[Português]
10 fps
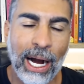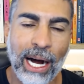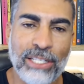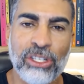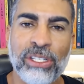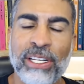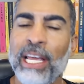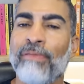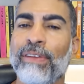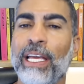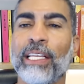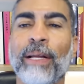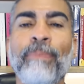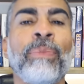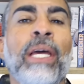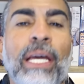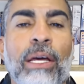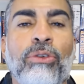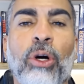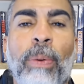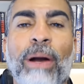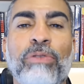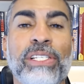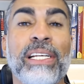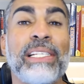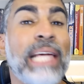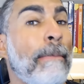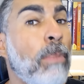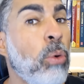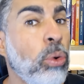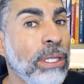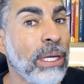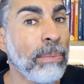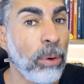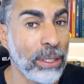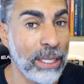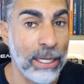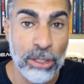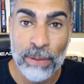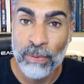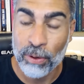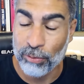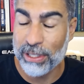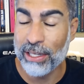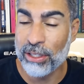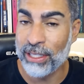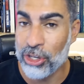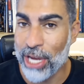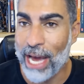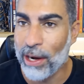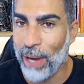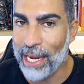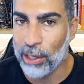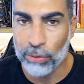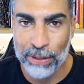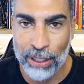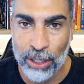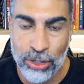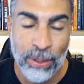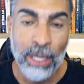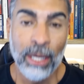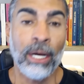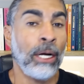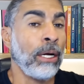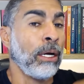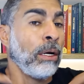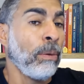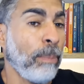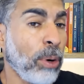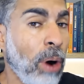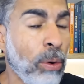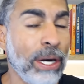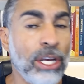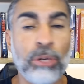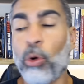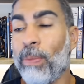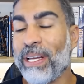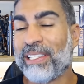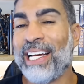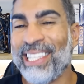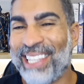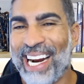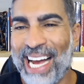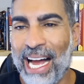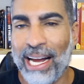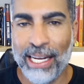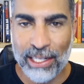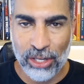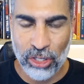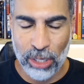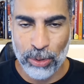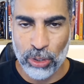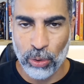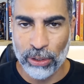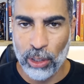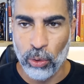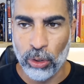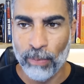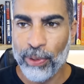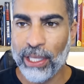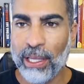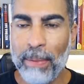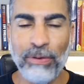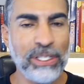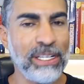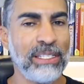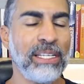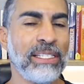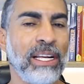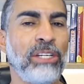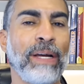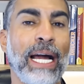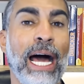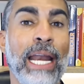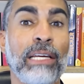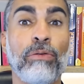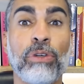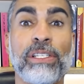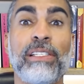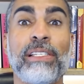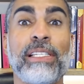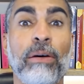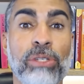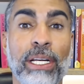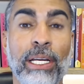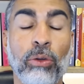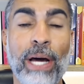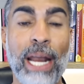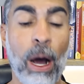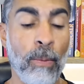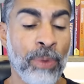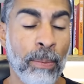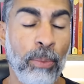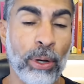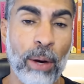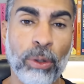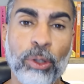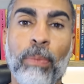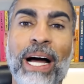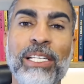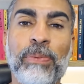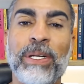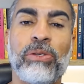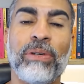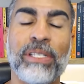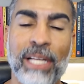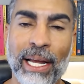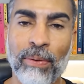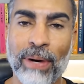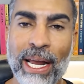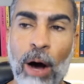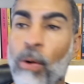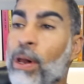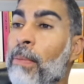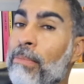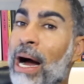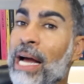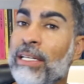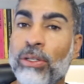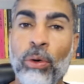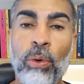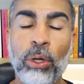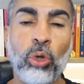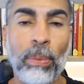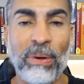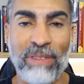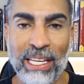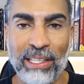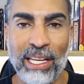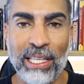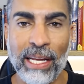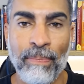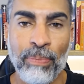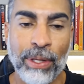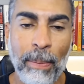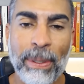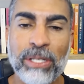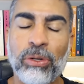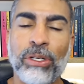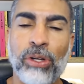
Antes de seguir a vinheta, eu digo para vocês que é muito importante vocês deixarem um like no vídeo para o algoritmo começar a entregar esse tipo de conteúdo. E também vocês se certificarem que vocês estão seguindo o canal, porque quanto mais pessoas seguem o canal, mais o YouTube vai entender que pessoas